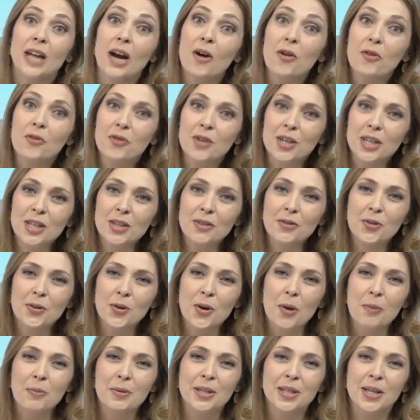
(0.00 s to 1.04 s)
ao vivo
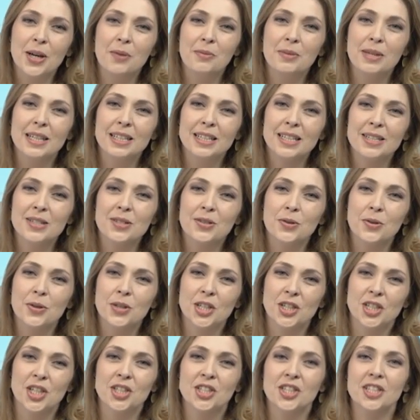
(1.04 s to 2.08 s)
com Opinião Minas e
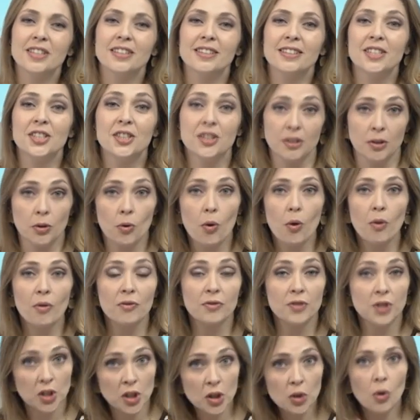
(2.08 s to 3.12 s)
hoje a gente
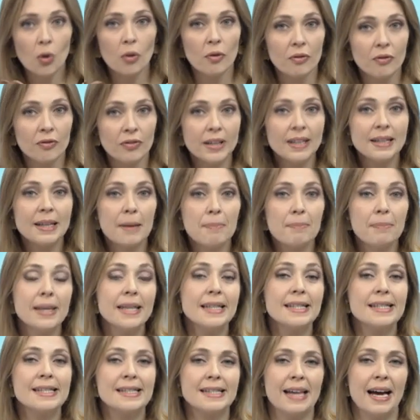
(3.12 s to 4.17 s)
te convida a
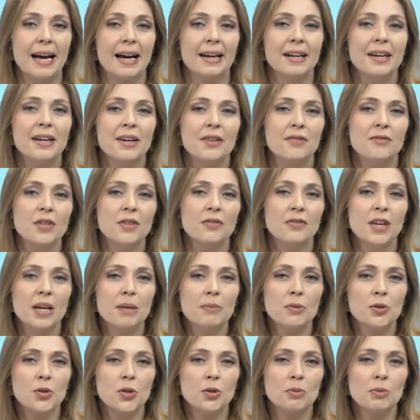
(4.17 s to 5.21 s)
pensar.
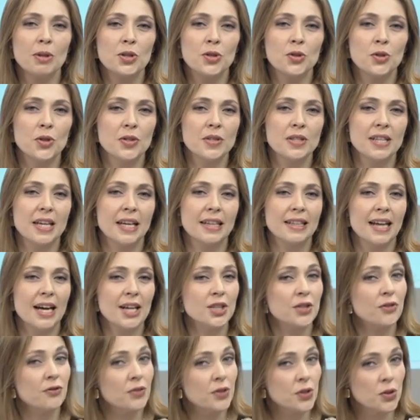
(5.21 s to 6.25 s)
Vivemos numa
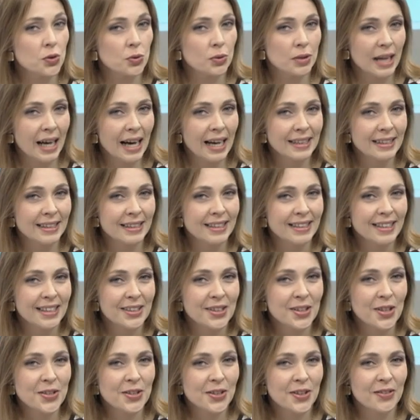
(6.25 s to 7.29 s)
sociedade fissurada?
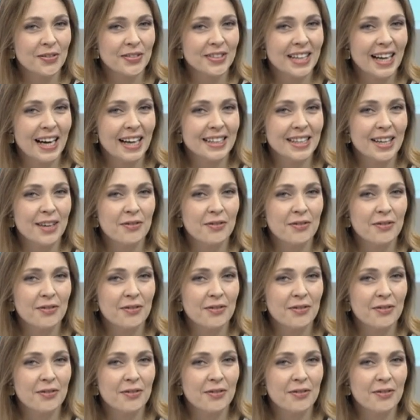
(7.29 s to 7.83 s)
Nossa convidada é a